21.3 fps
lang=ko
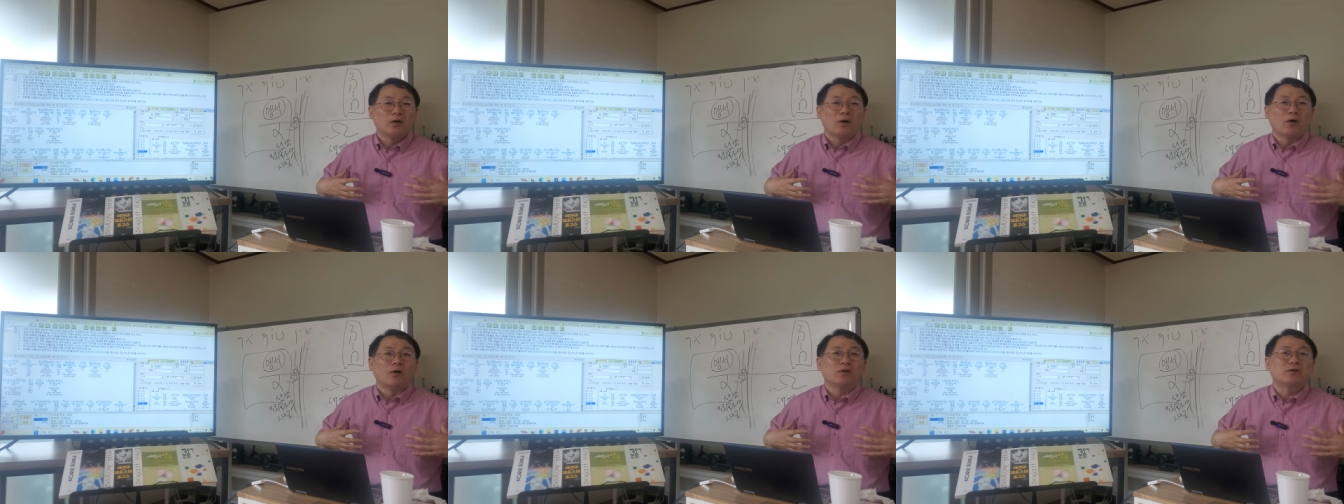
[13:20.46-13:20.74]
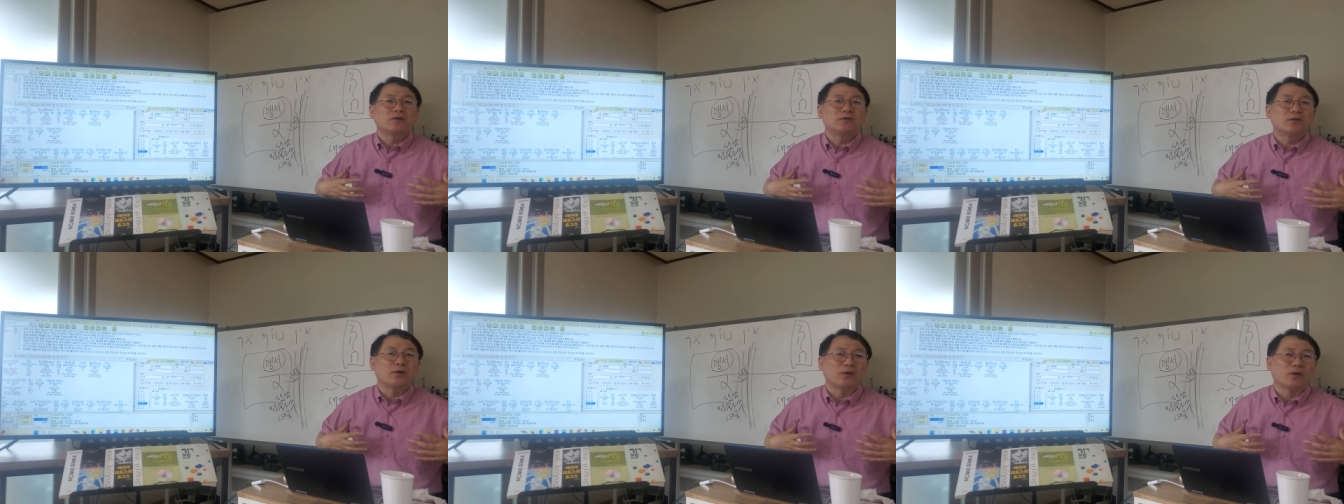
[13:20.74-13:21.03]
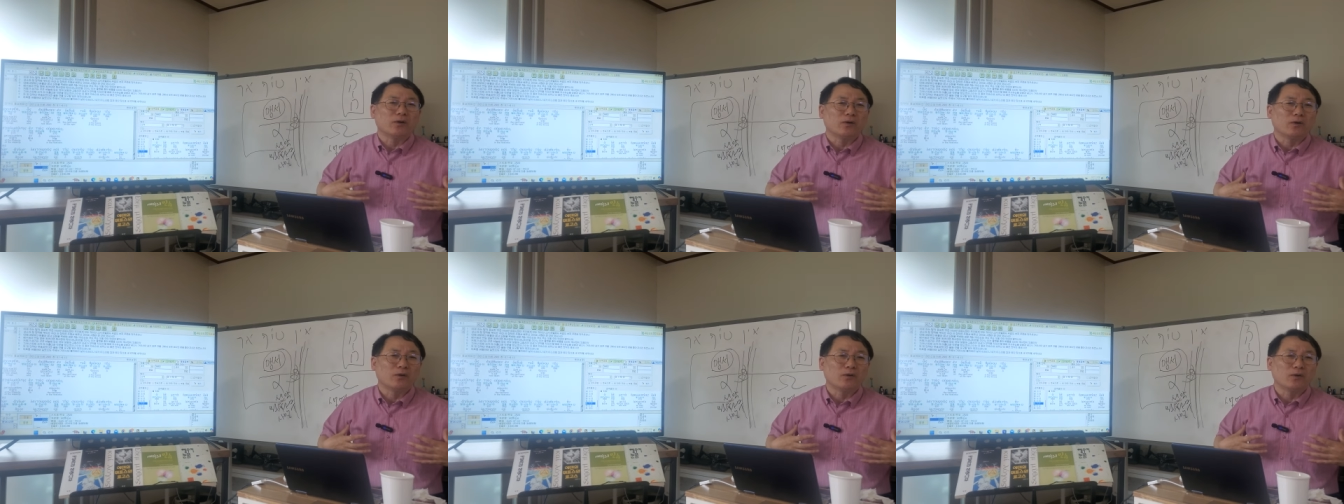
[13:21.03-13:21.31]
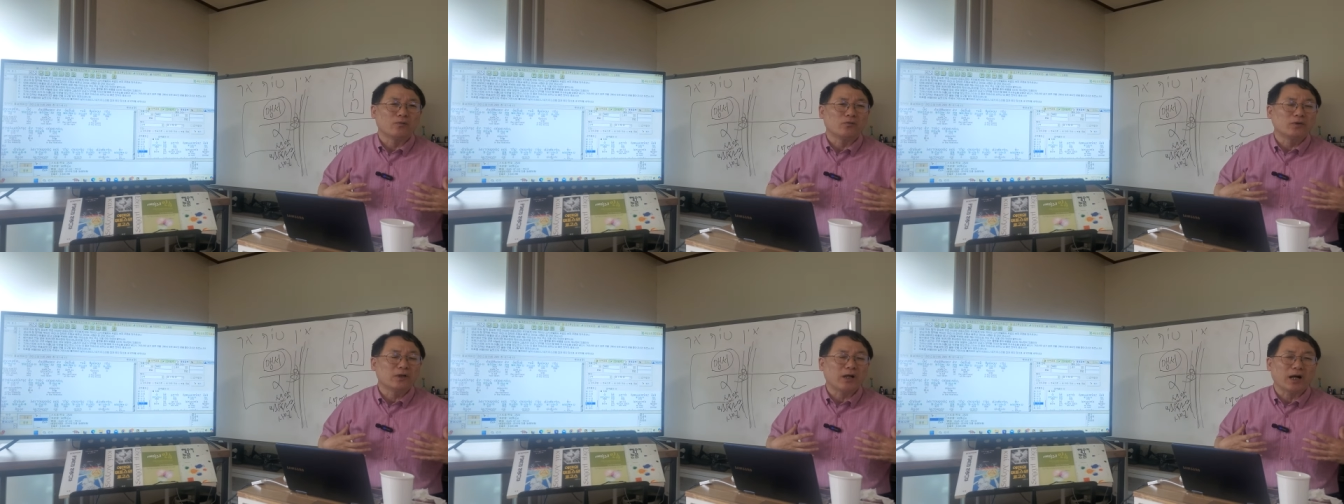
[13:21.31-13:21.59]

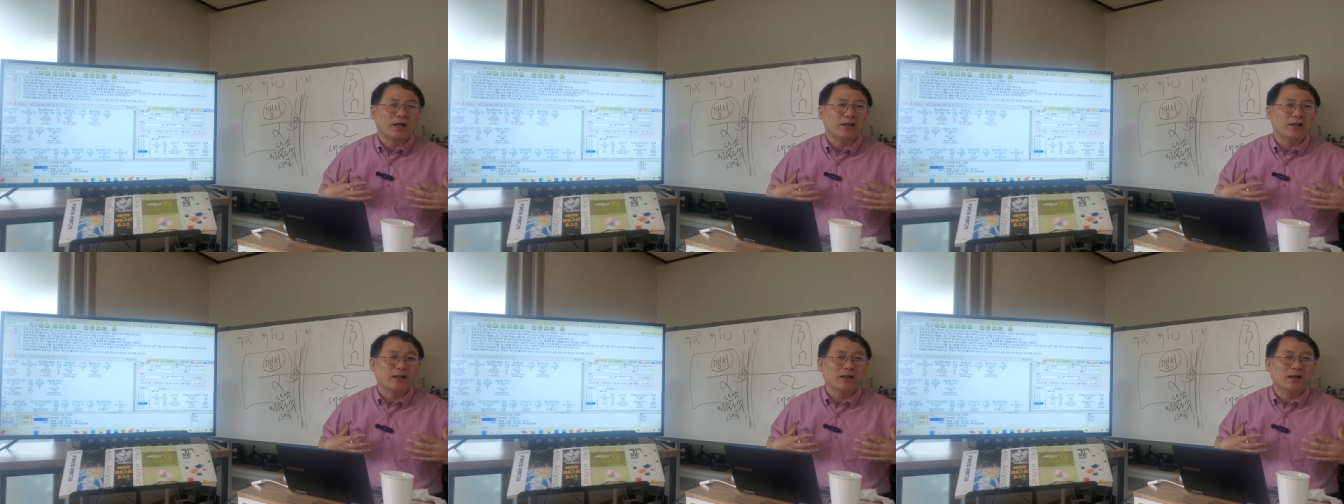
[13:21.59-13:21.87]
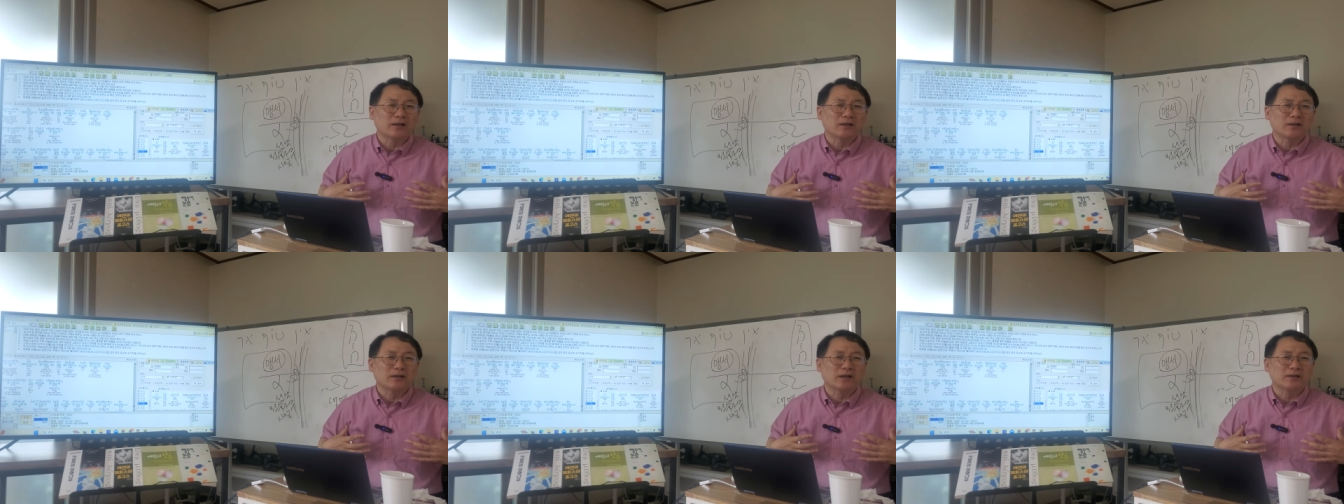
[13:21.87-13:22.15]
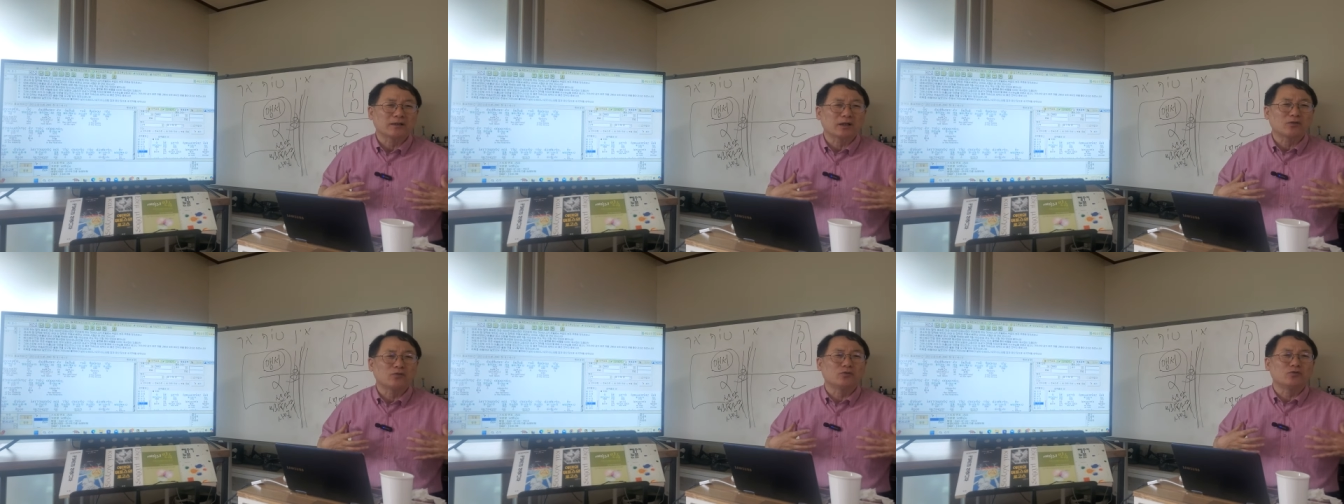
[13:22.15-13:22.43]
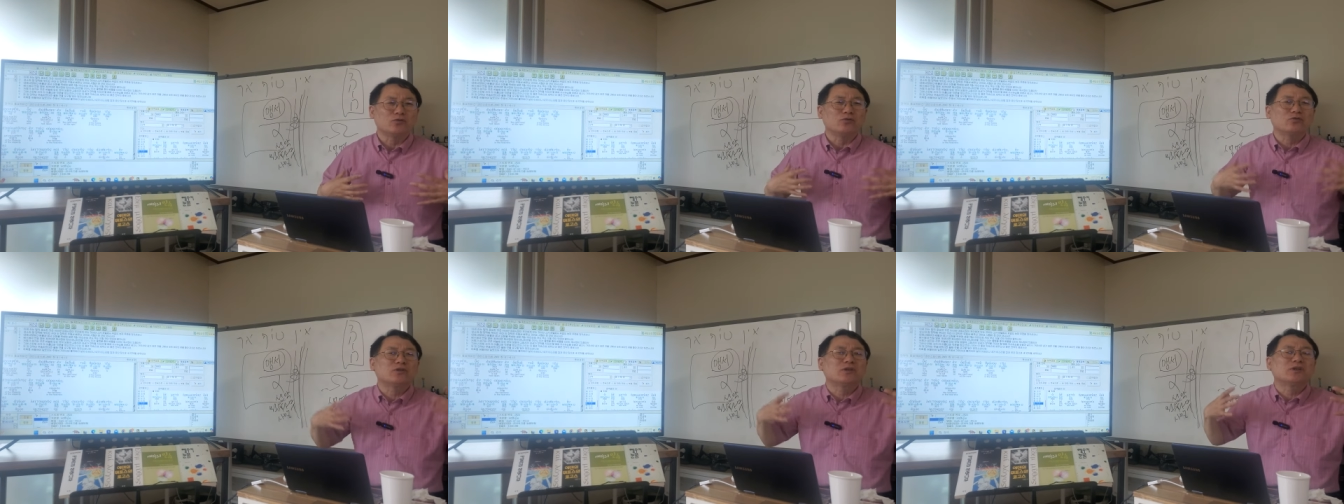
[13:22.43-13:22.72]
어디서요? 우리 아내라니까
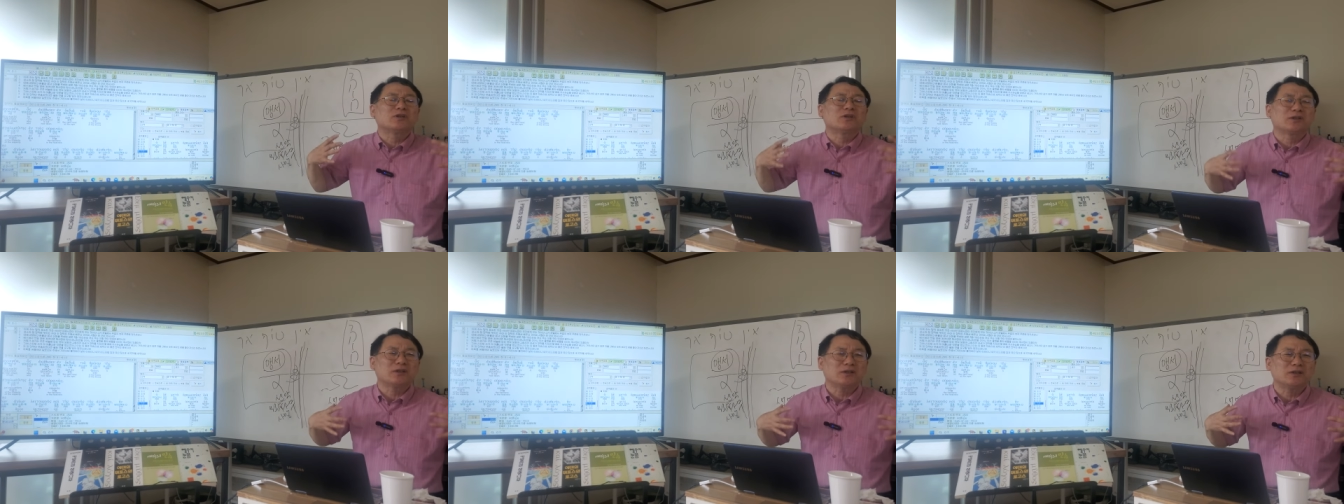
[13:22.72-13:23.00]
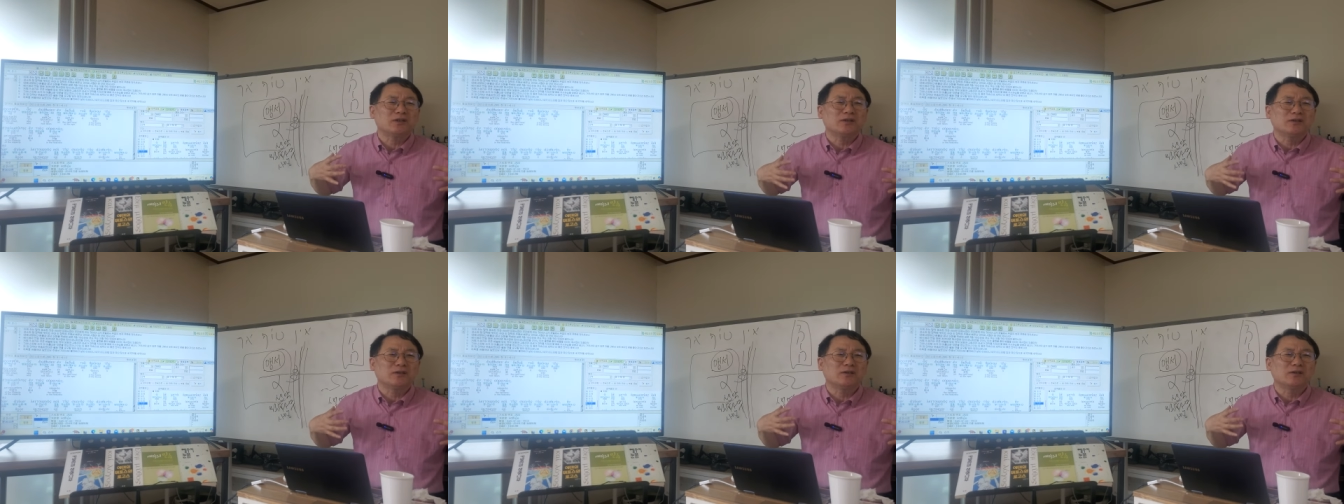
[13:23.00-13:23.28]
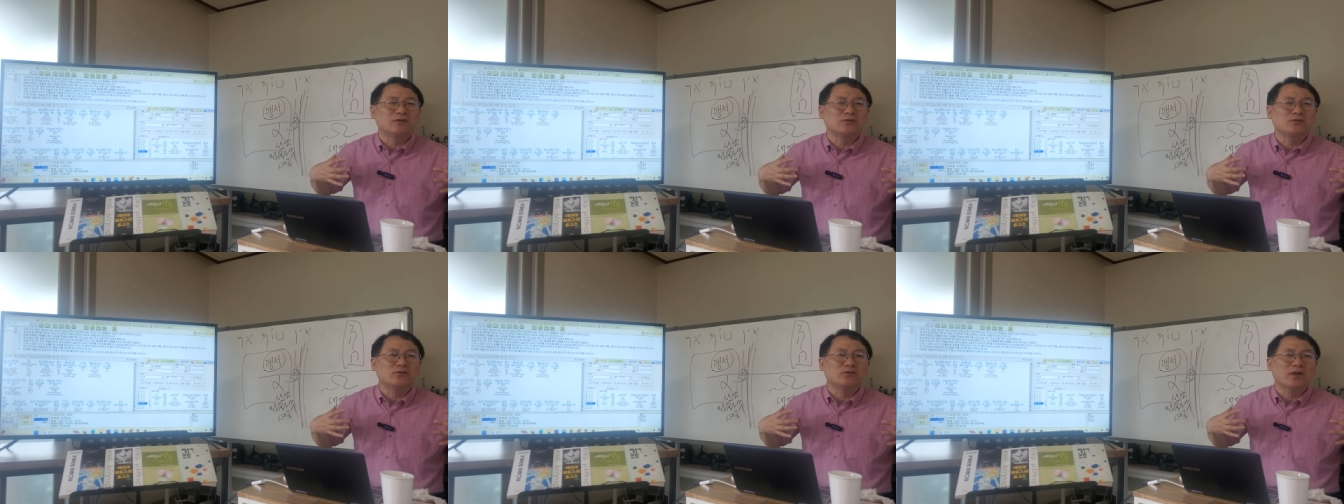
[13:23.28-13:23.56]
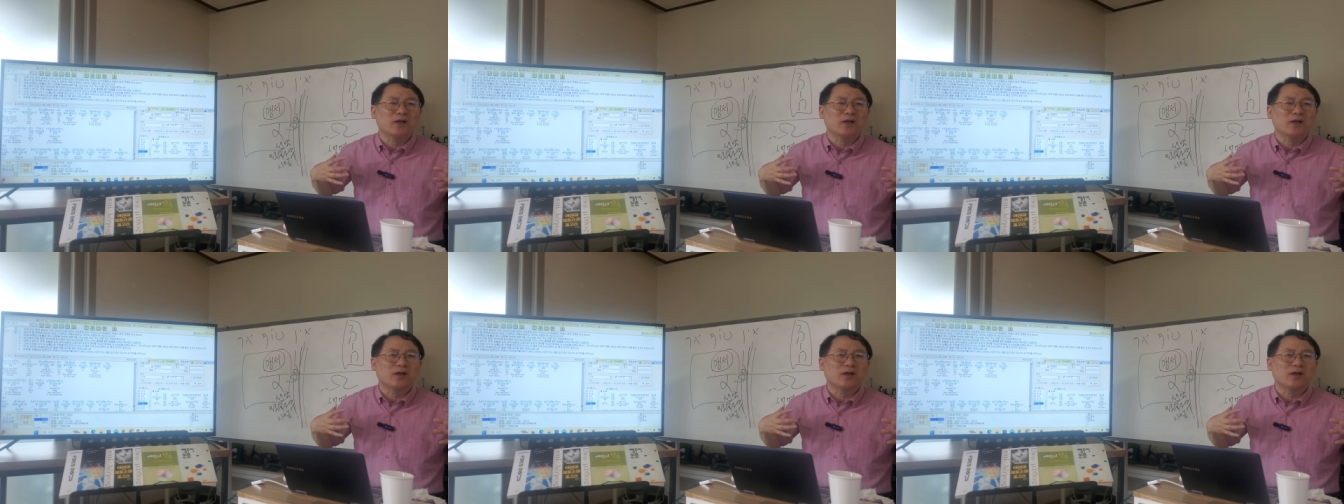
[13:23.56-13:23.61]
자꾸 육신으로